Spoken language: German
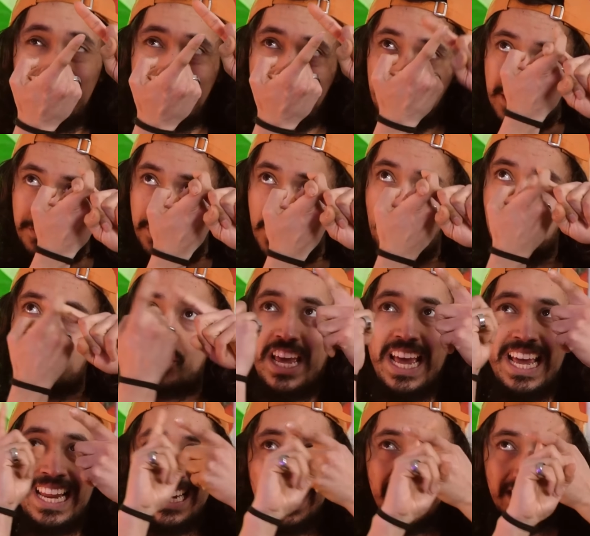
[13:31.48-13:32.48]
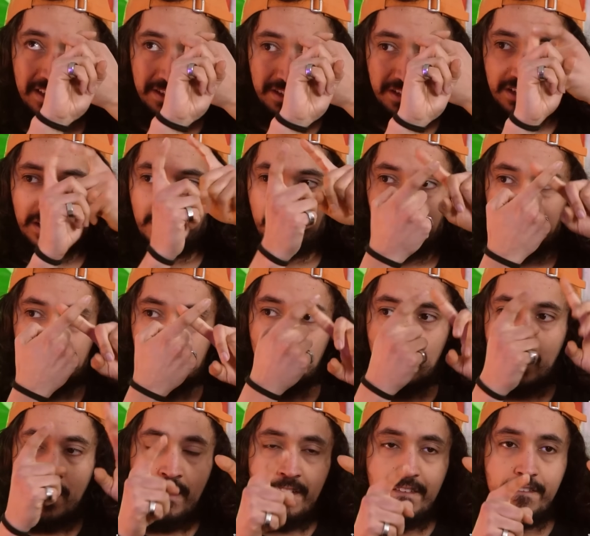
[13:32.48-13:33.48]
der Zwischenhändler sind,
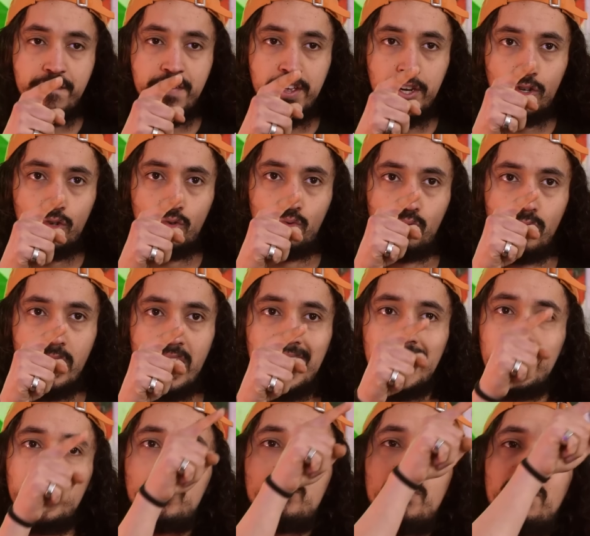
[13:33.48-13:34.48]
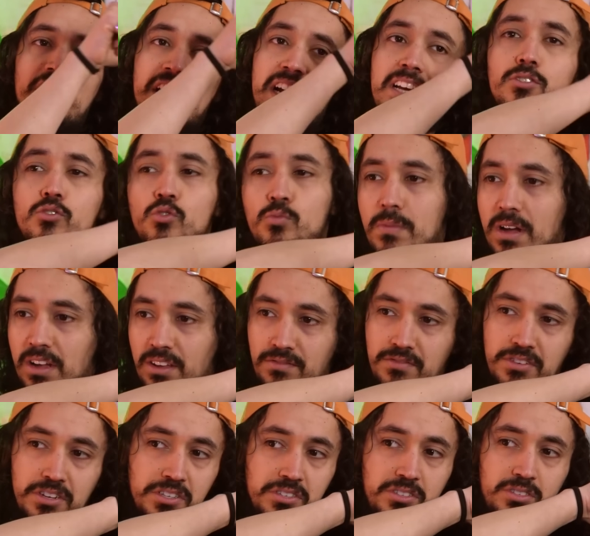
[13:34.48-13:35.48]
wenn du eine Überweisung machen
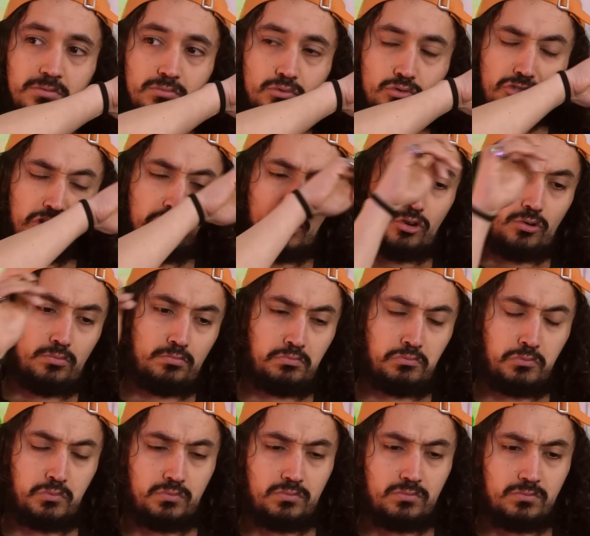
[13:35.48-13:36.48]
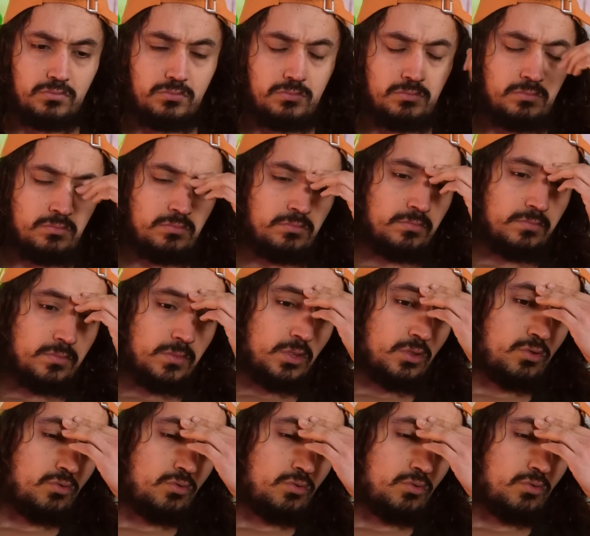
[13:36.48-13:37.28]
willst. Angenommen, hm,